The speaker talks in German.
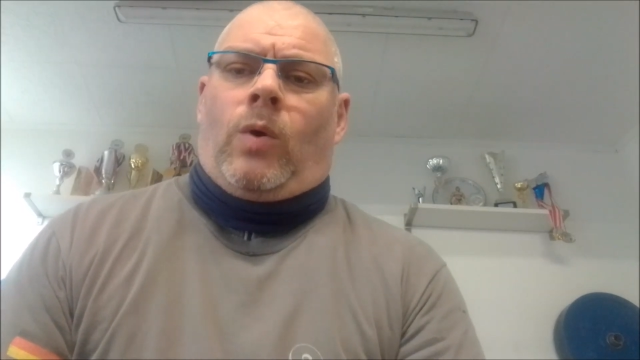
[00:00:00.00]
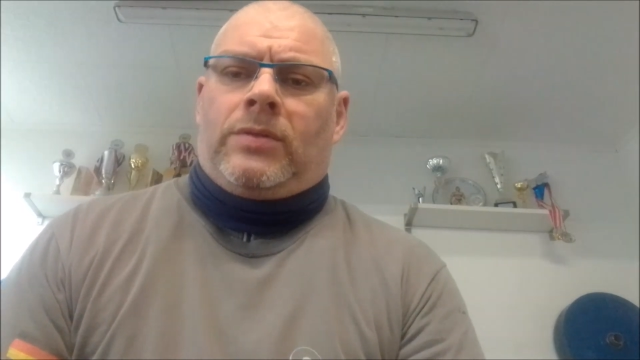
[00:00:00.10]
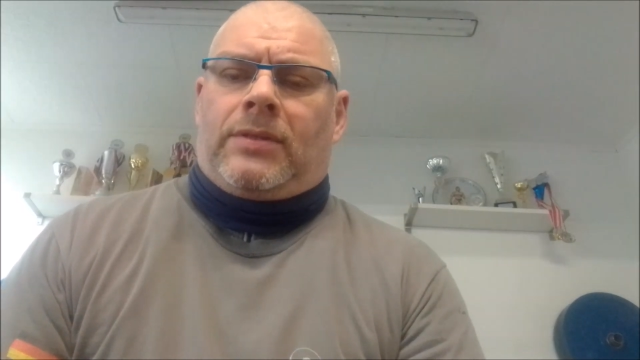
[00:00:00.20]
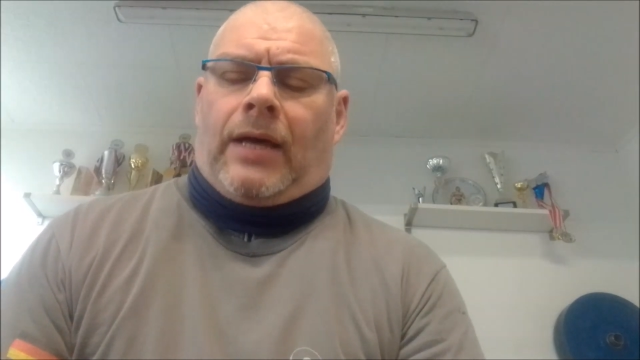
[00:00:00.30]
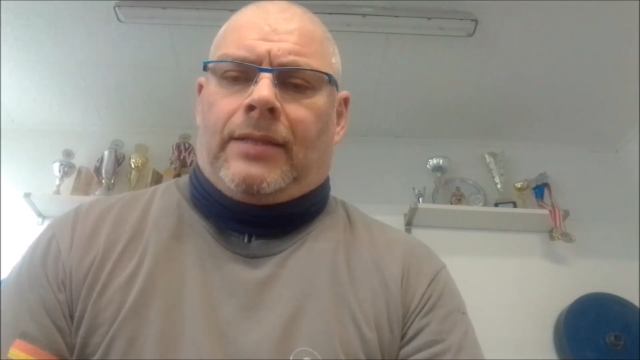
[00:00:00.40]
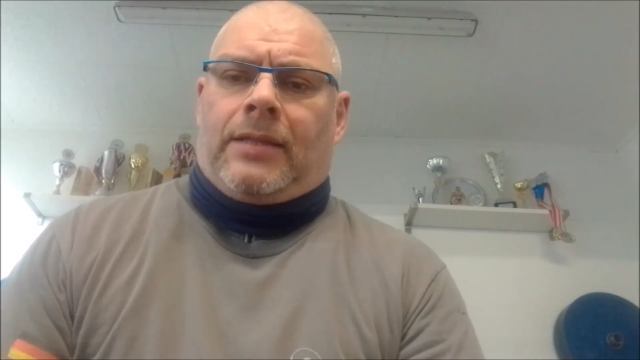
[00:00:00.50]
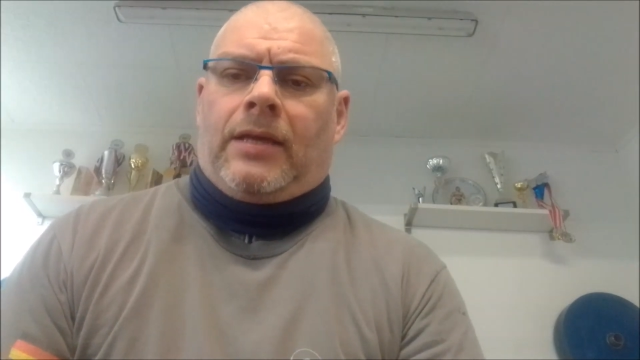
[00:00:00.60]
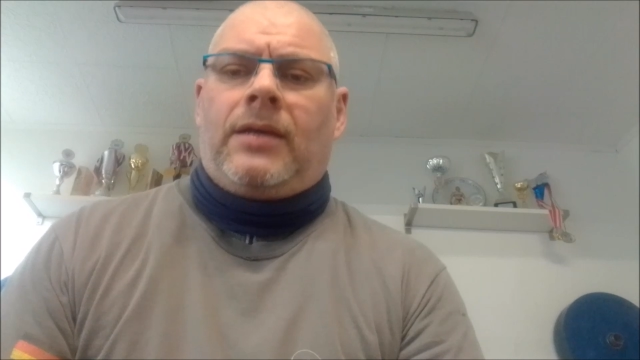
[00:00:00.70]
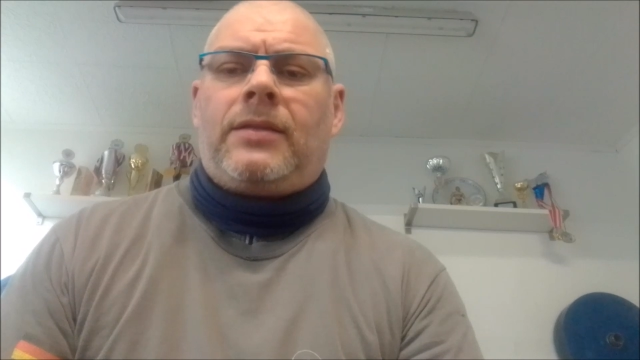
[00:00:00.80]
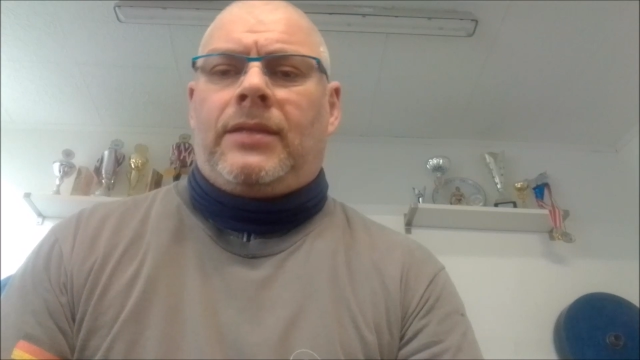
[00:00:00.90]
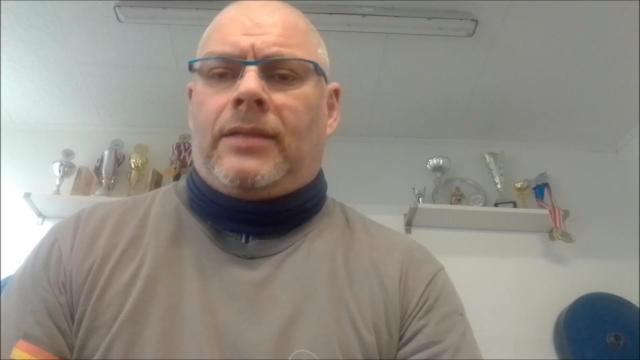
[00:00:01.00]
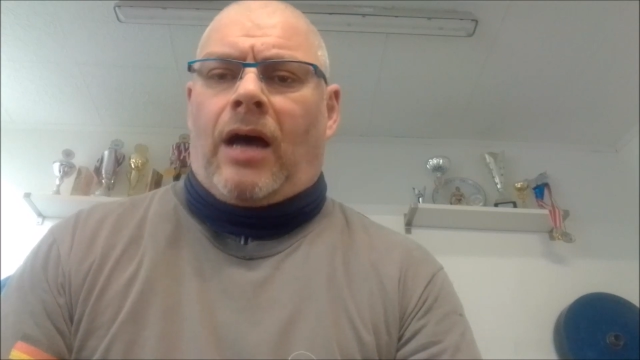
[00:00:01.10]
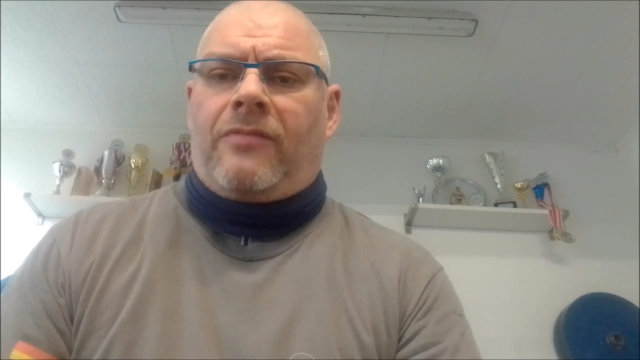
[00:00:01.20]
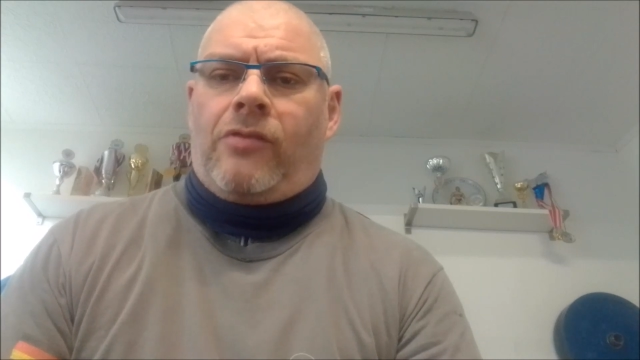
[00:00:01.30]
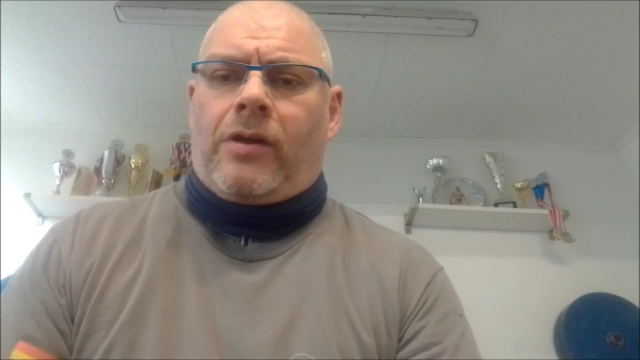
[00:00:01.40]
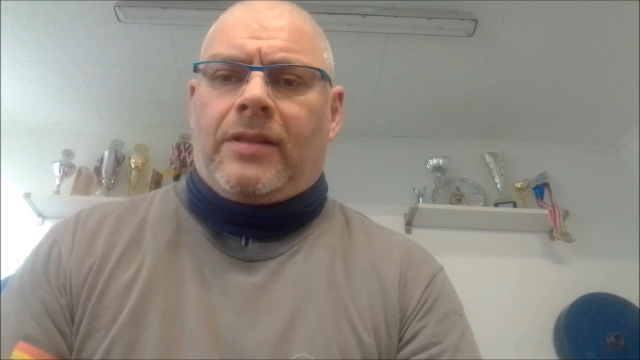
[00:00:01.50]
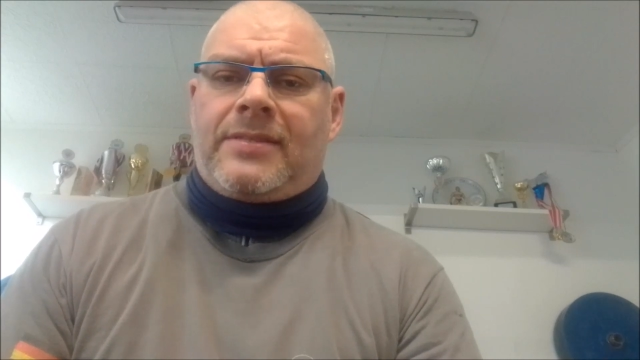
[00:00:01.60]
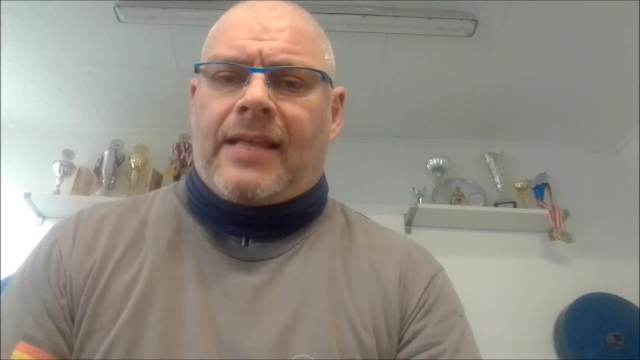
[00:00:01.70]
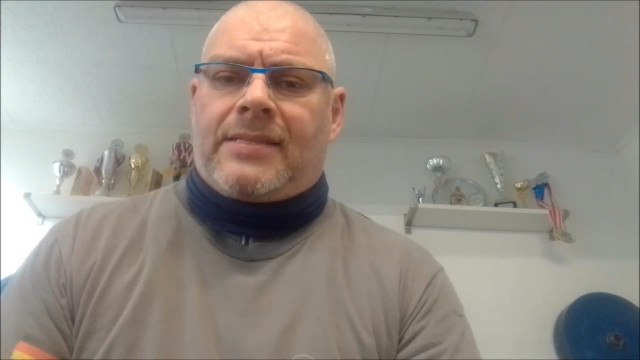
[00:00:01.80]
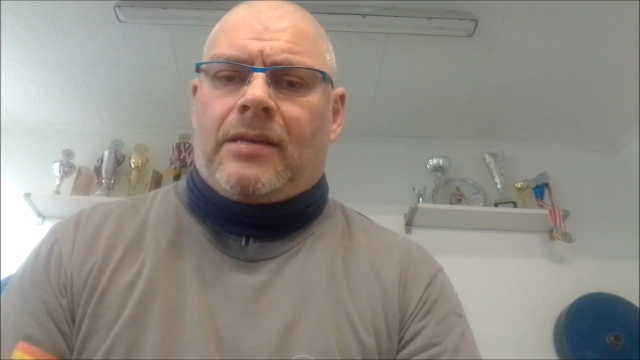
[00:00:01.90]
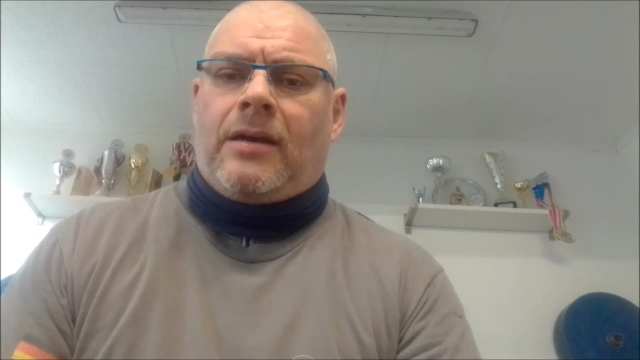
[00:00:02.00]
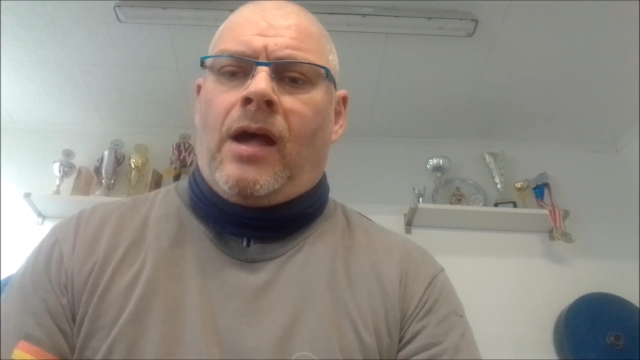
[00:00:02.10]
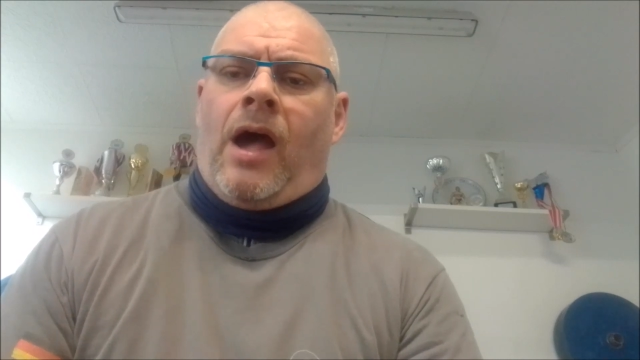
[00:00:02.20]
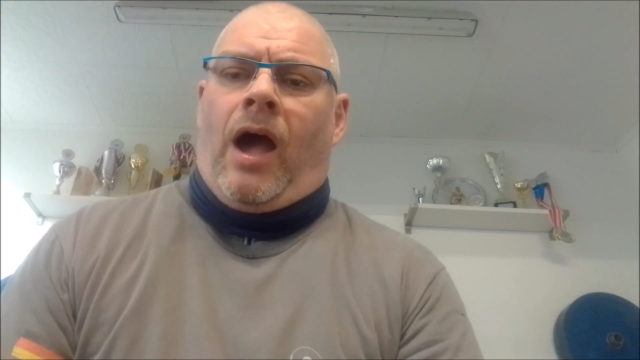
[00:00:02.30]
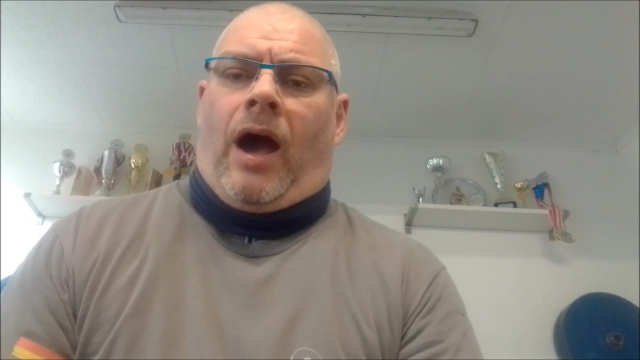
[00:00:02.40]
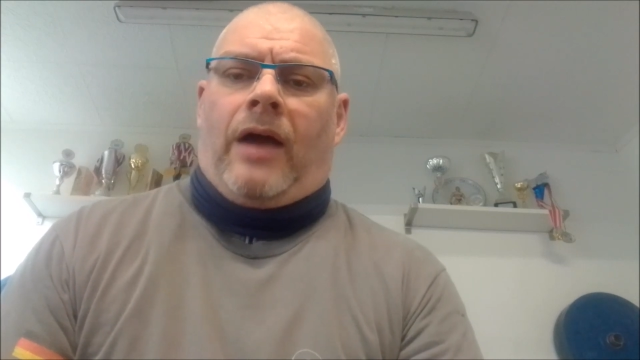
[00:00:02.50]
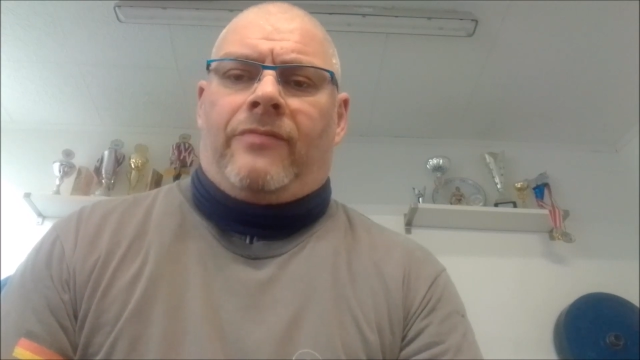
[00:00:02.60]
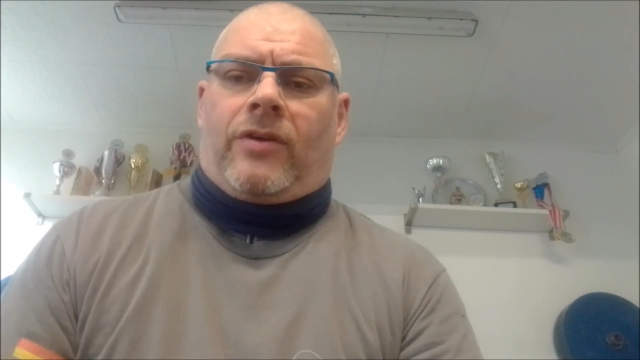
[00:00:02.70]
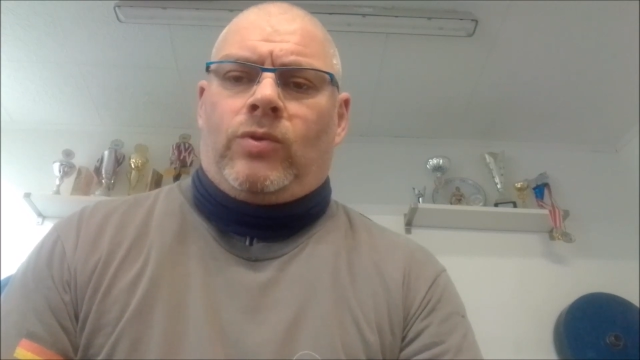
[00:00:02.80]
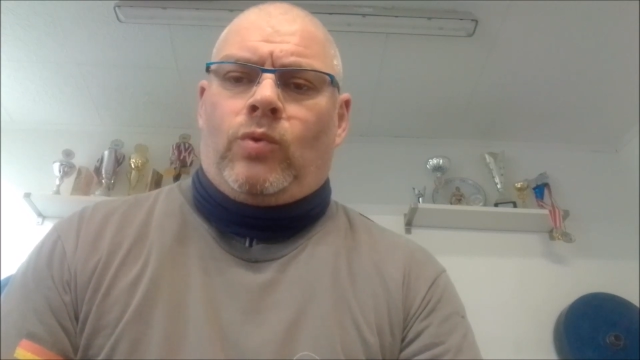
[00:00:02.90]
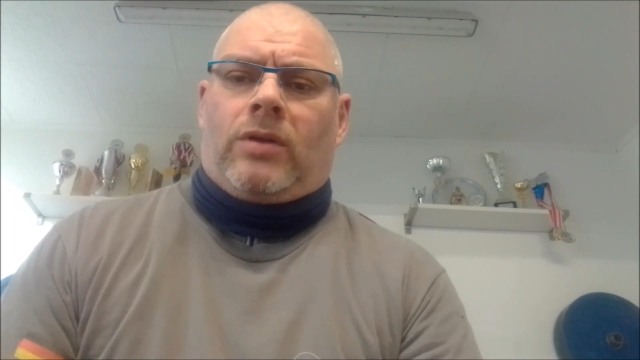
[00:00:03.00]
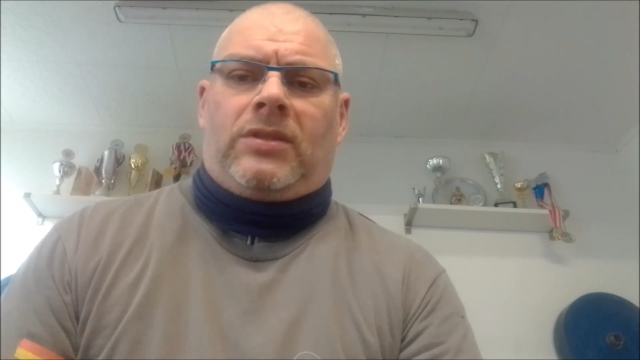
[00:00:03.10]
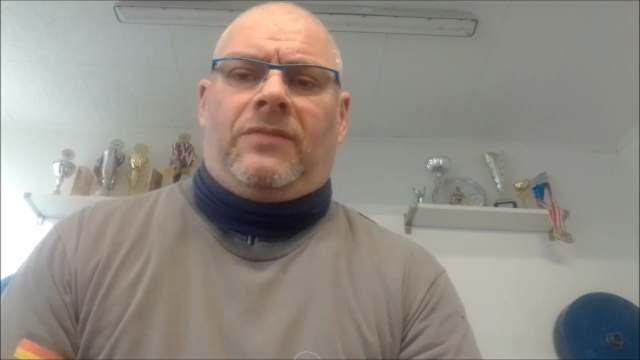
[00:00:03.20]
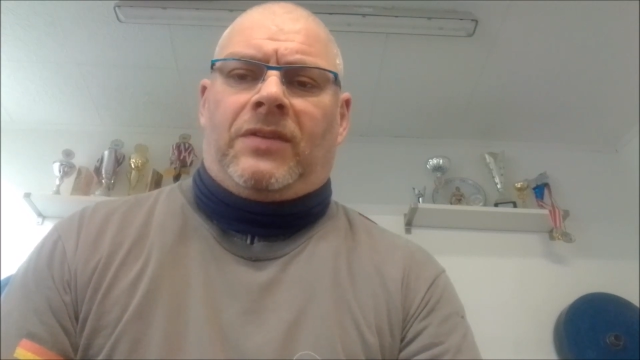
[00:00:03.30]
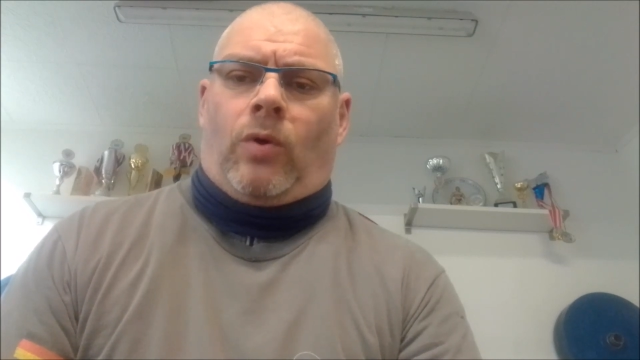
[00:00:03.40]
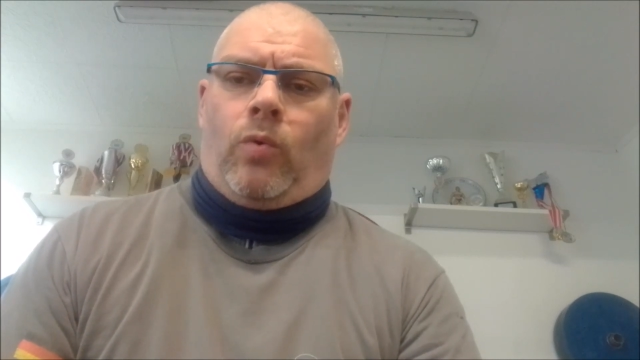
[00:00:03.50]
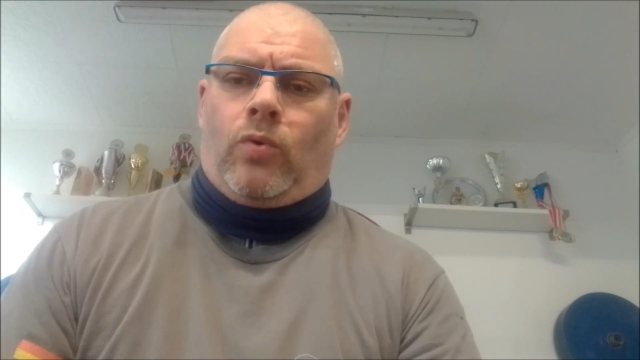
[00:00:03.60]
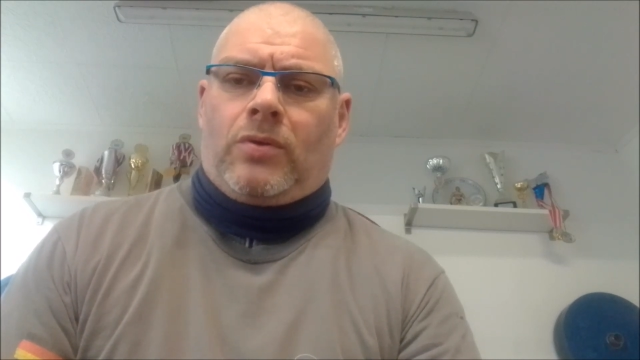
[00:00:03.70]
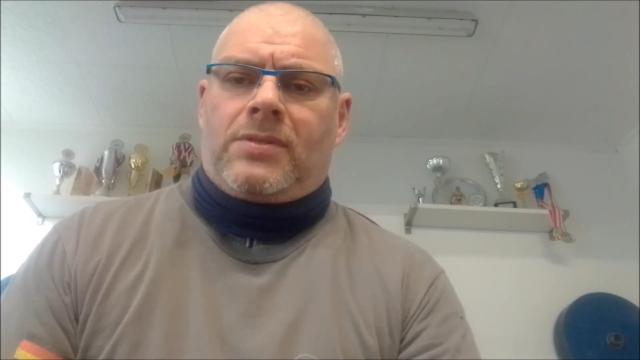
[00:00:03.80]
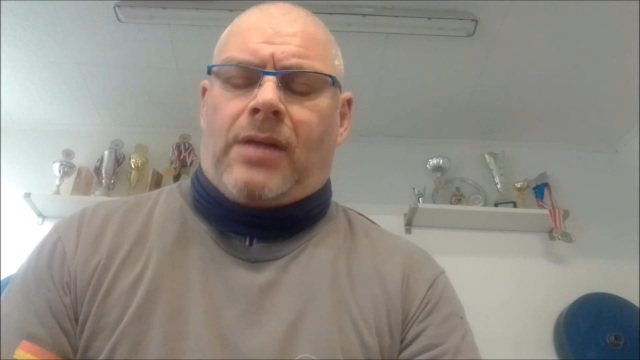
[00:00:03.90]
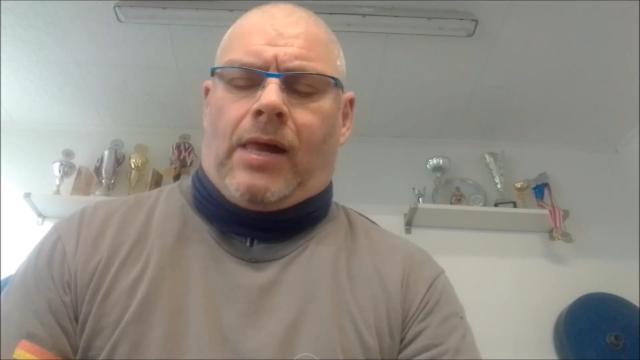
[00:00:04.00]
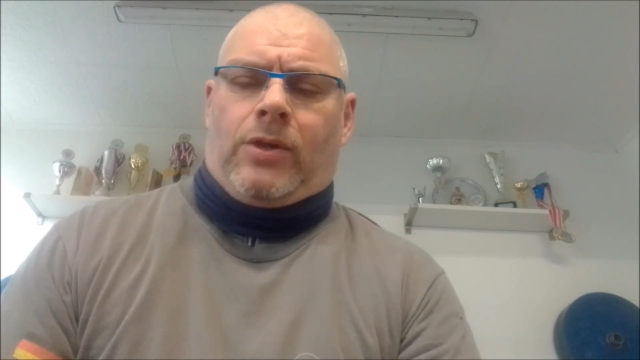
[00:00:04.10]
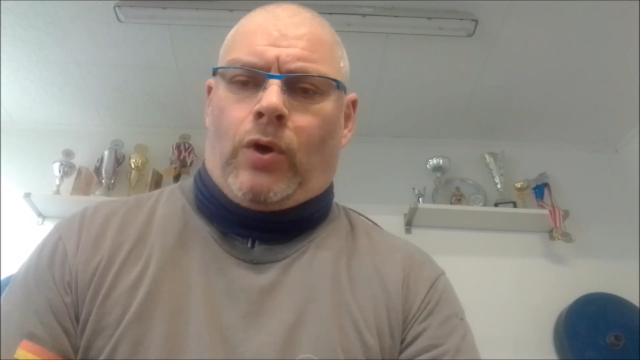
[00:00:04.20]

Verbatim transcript: und dann die nachfolgenden Sätze einfach nur die Wiederholungszahlen.